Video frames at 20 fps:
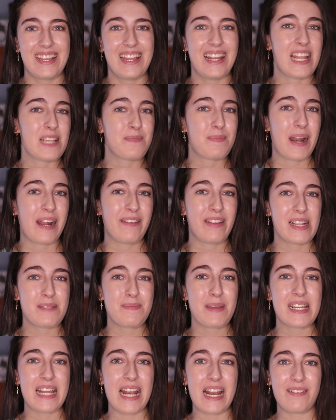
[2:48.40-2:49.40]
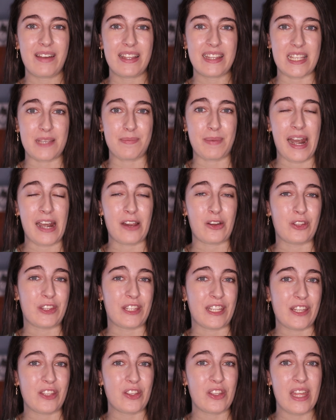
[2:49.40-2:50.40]
Las palabras más relevantes para el
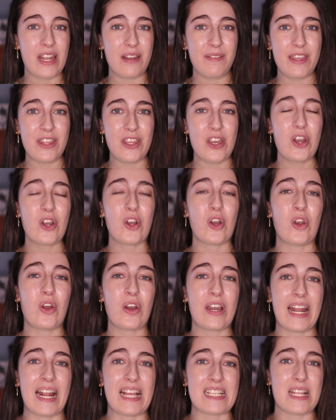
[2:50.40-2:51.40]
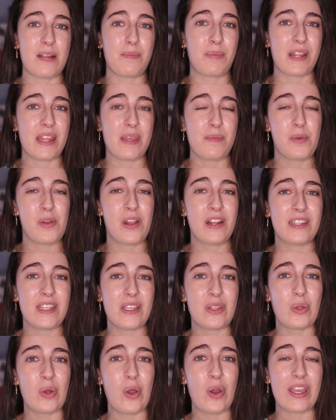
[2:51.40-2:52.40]
contenido del vídeo colócalas al principio del
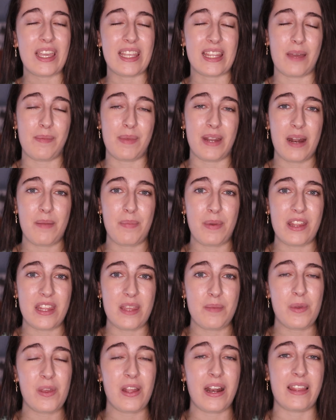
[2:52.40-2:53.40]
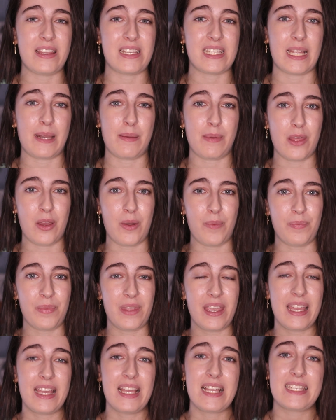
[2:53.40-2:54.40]
título y también al principio de la descripción
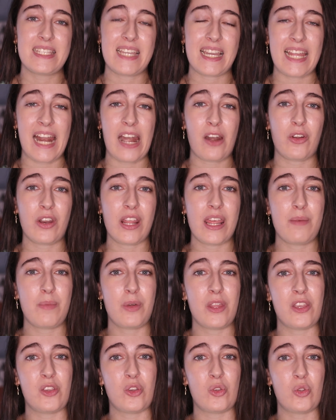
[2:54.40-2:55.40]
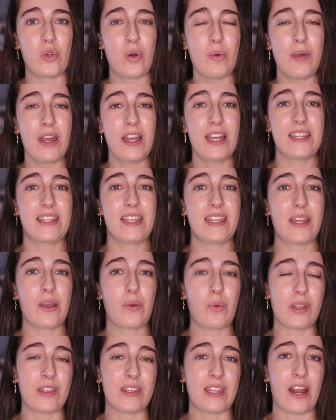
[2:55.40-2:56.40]
ya que el algoritmo de YouTube tiene en
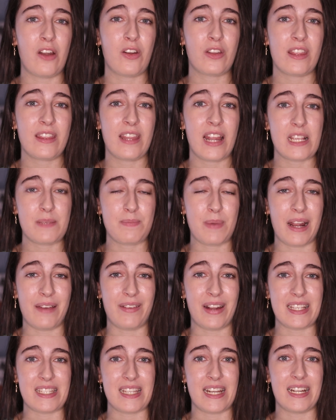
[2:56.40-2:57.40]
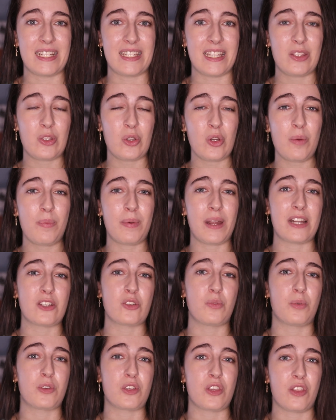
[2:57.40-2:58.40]
cuenta el orden de las palabras en el título para
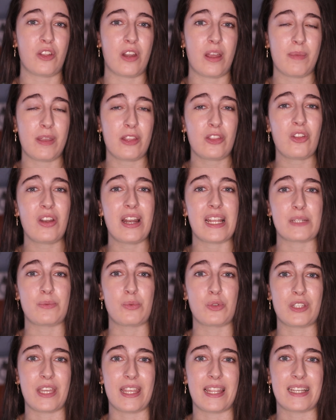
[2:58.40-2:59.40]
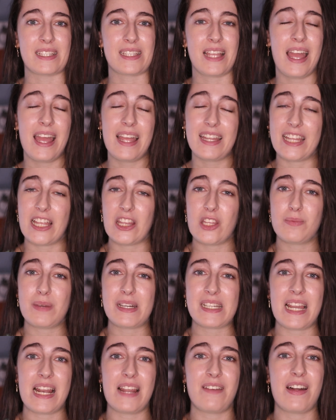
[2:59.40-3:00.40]
su posicionamiento en las búsquedas, dando
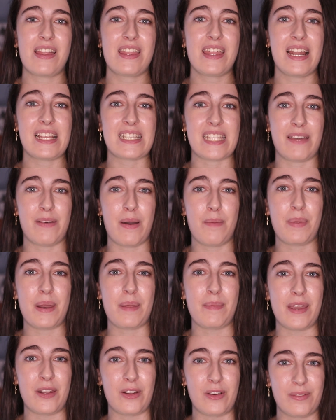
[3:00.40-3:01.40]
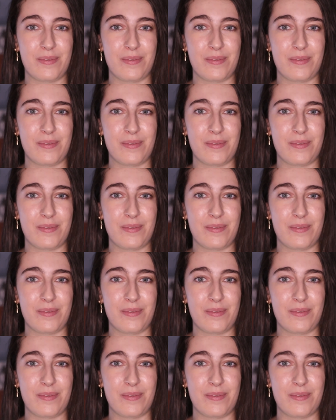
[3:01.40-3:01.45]
más relevancia a las que van primero.